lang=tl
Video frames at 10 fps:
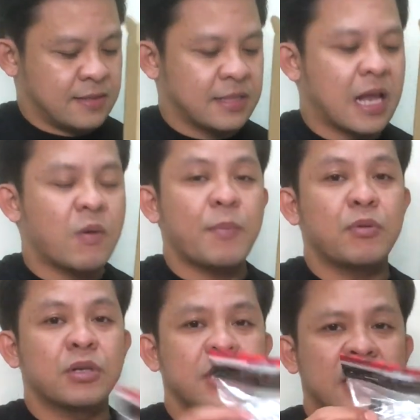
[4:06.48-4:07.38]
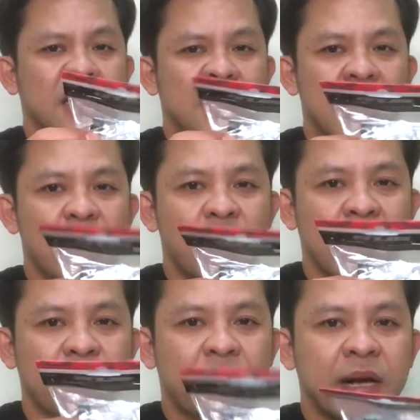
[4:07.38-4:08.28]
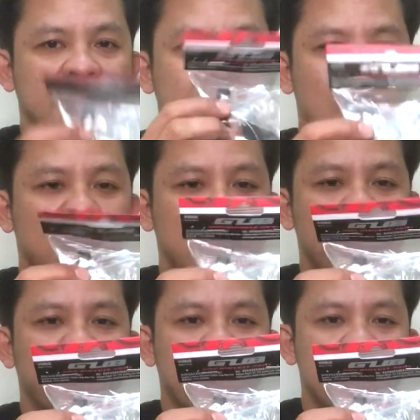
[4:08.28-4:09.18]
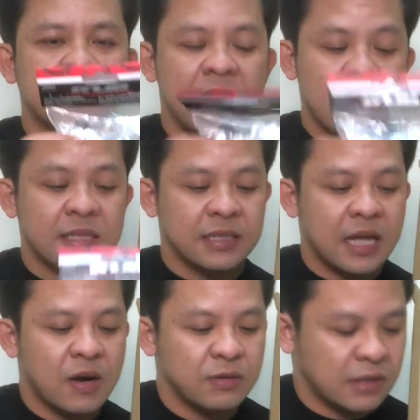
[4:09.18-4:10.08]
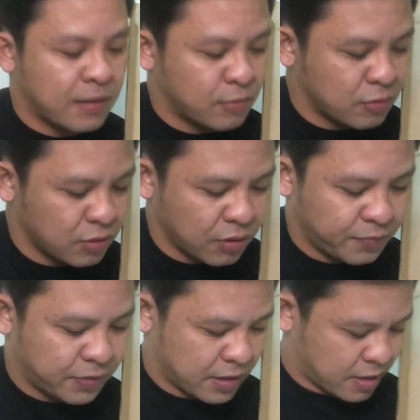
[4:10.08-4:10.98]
Dalawa po yan. Dalawa. Para sa Down Dab Plus at sa Down Dab 1.